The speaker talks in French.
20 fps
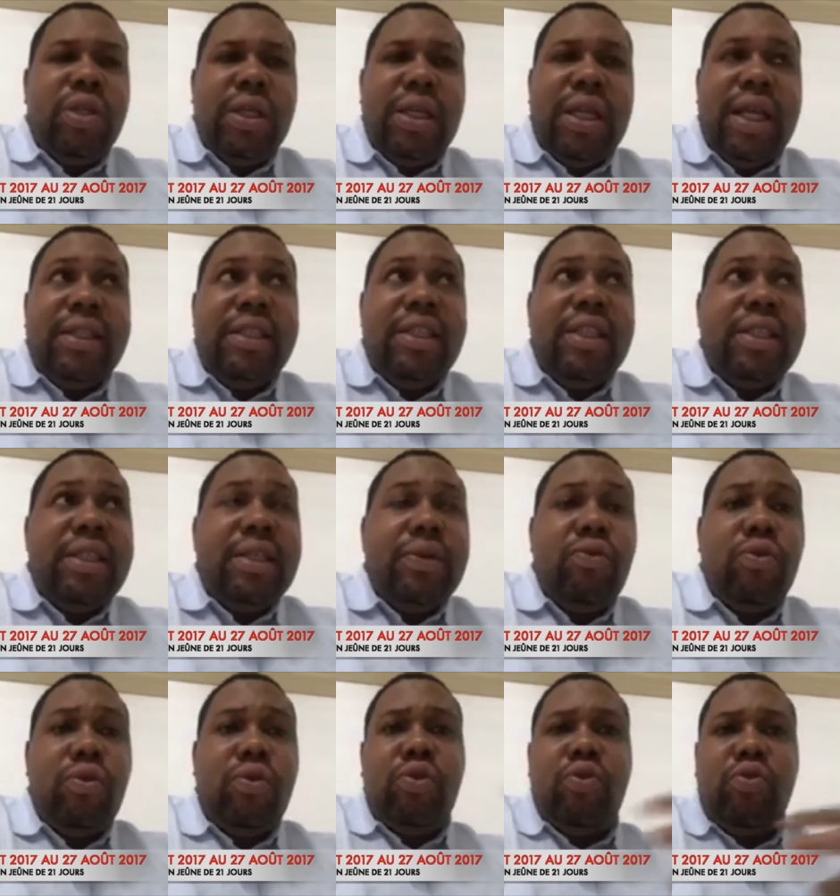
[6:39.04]
les disciples,
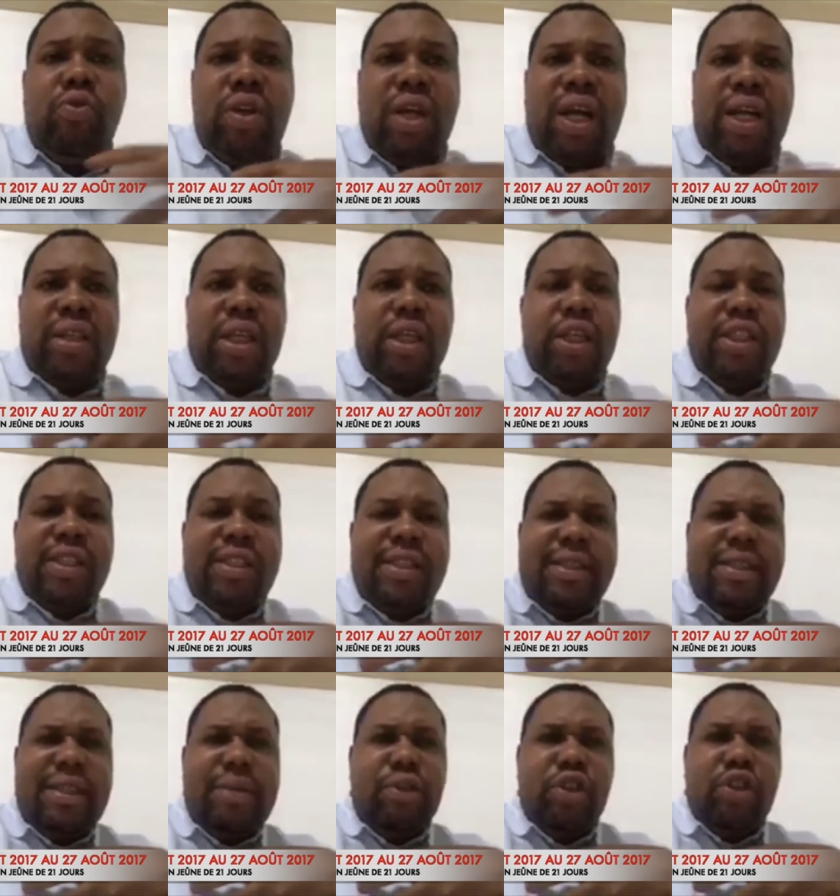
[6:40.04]
nous, en tant que
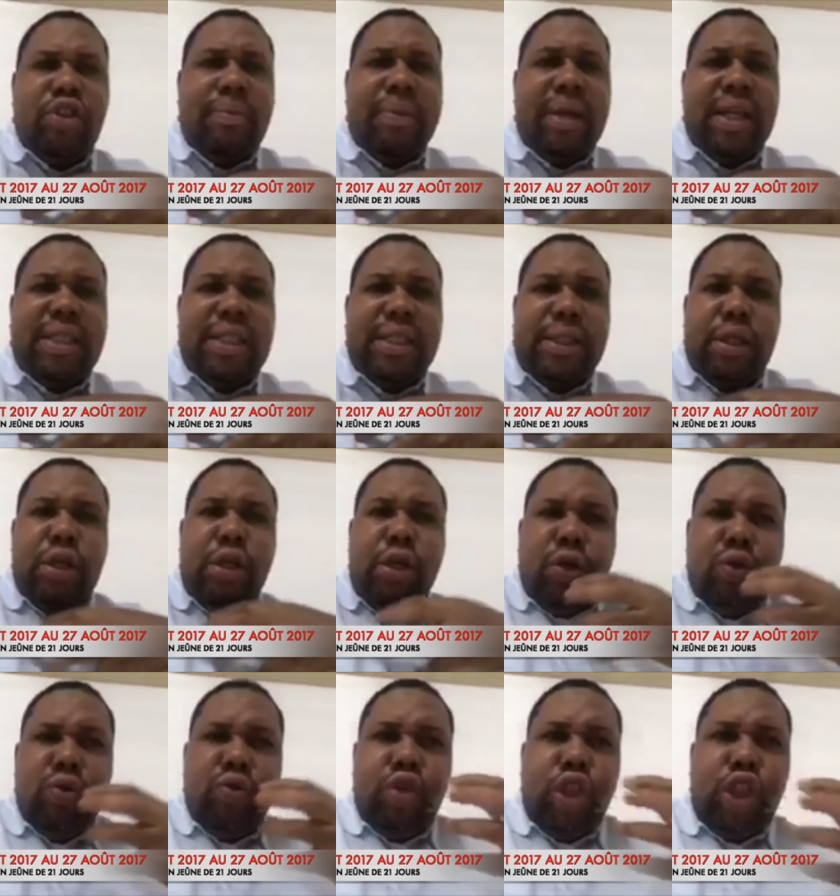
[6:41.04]
disciples de Jean-Baptiste,
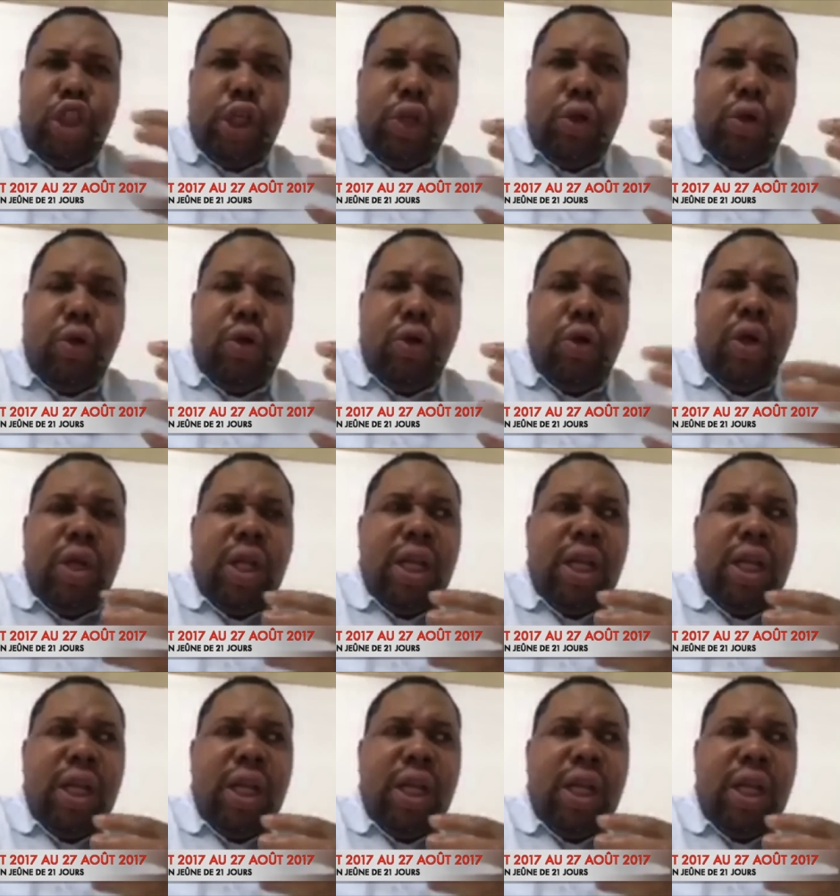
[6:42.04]
nous gênons.